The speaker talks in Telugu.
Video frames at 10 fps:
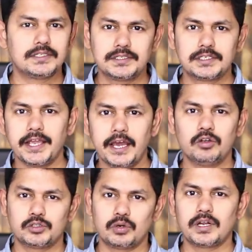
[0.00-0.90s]
సిక్స్
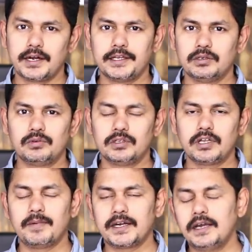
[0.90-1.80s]
ఏలో చూడడానికి అయితే
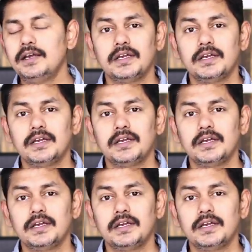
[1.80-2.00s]
ఉంటుందన్నమాట